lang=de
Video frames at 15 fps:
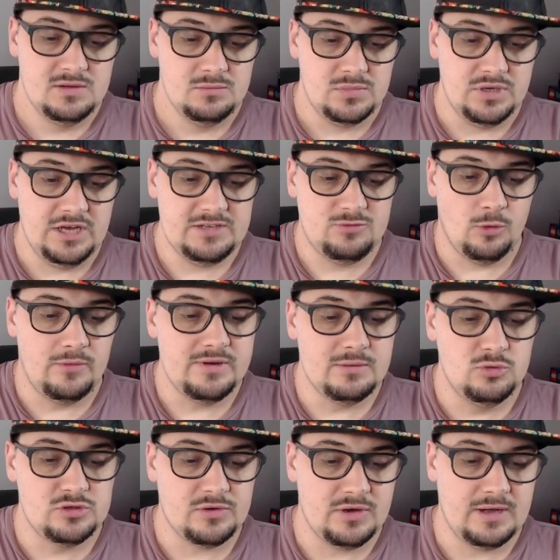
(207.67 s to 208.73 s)
Bin echt froh, mal wieder
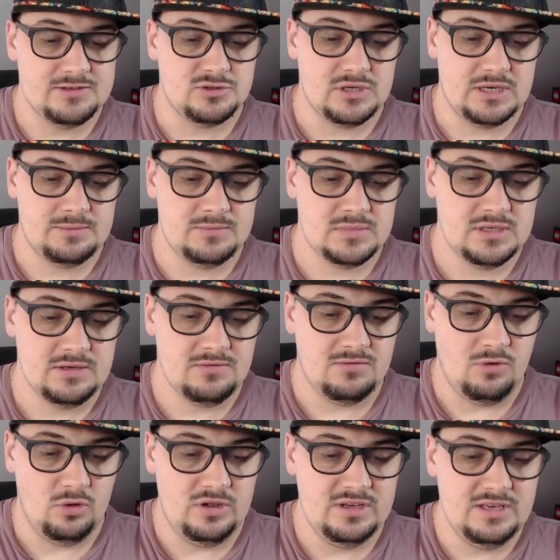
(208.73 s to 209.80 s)
Booster in der Hand zu haben.
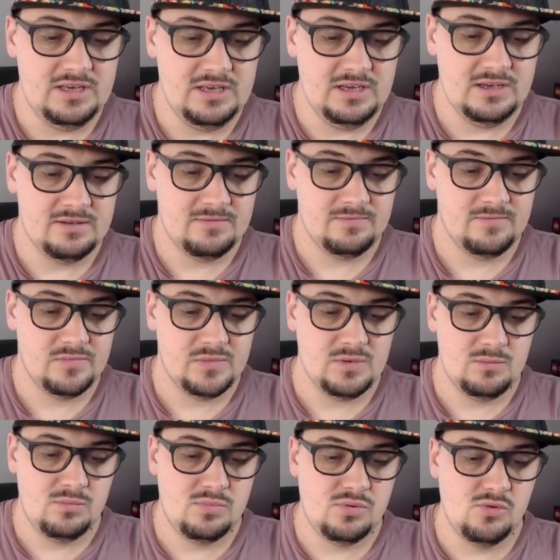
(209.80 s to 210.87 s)
Voldi.
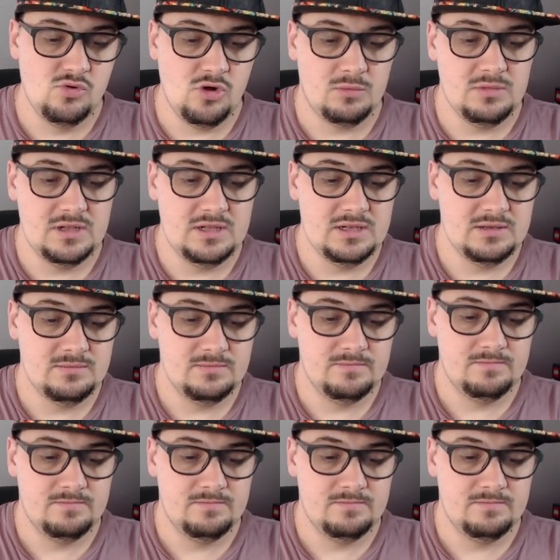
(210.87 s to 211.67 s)
Flurmel.